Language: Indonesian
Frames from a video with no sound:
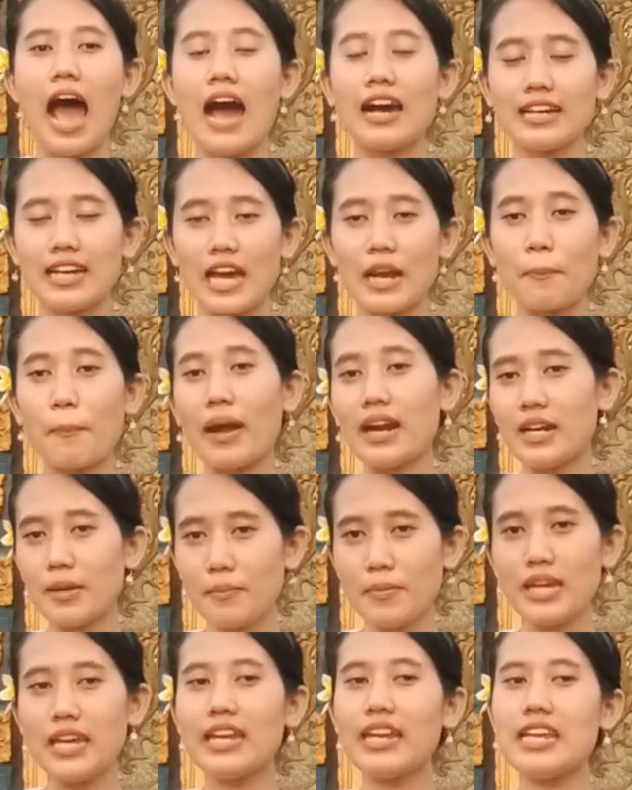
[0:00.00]
agar
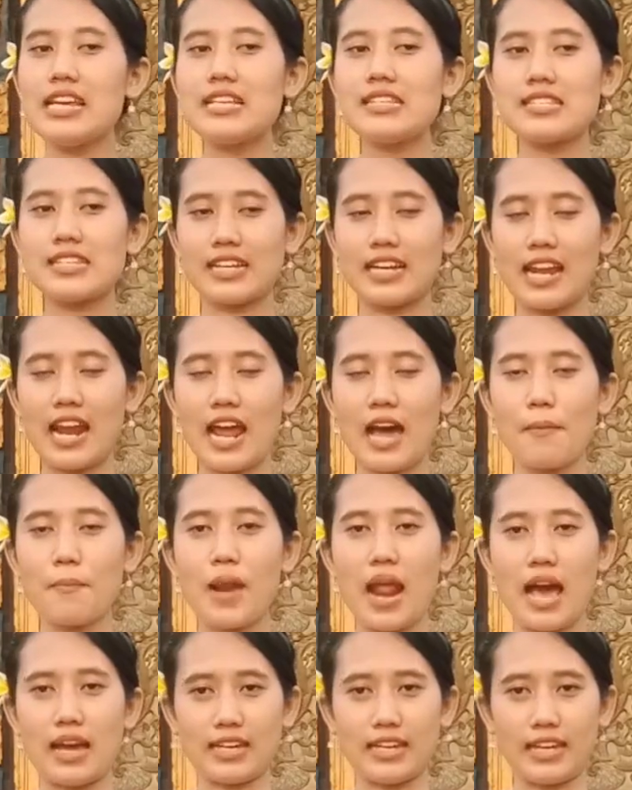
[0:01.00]
pandemi ini segera
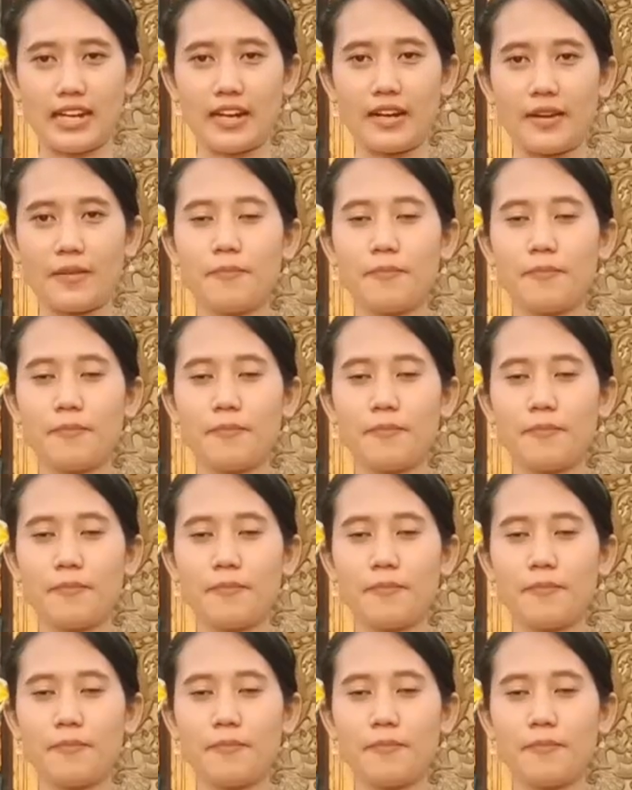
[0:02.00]
berakhir.